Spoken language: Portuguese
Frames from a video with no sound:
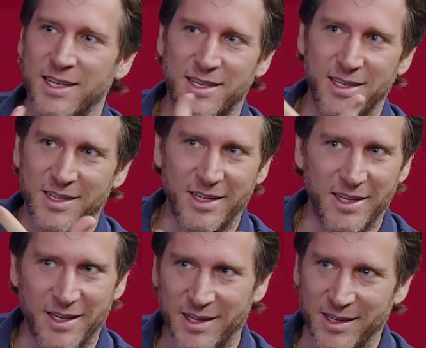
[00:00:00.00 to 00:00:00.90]

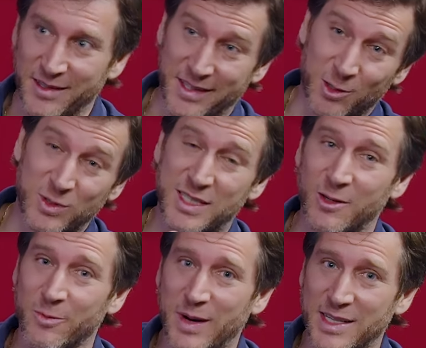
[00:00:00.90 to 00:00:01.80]
que não
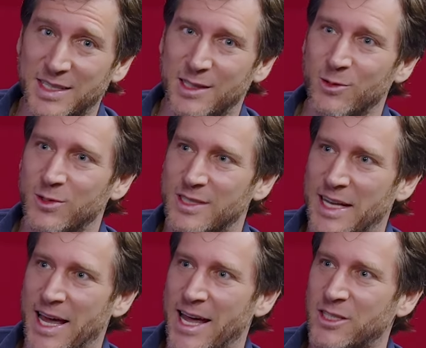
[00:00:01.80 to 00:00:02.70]
são parceiros
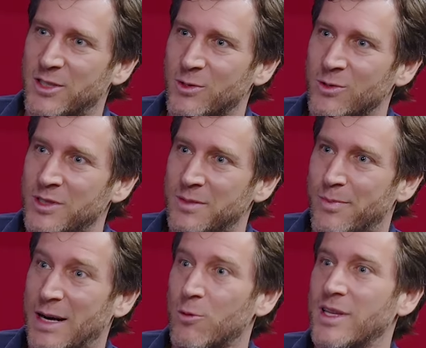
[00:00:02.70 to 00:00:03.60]
éticos
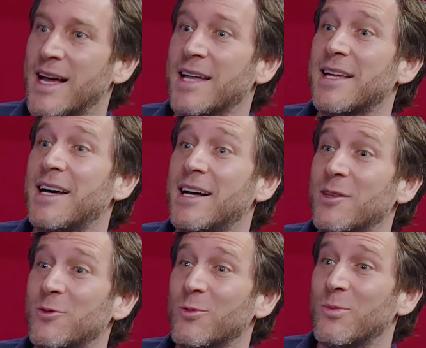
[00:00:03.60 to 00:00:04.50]
para cuidar da,
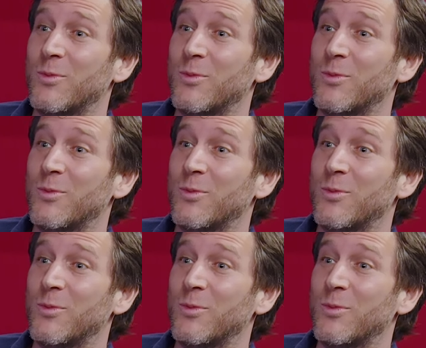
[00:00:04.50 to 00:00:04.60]
do,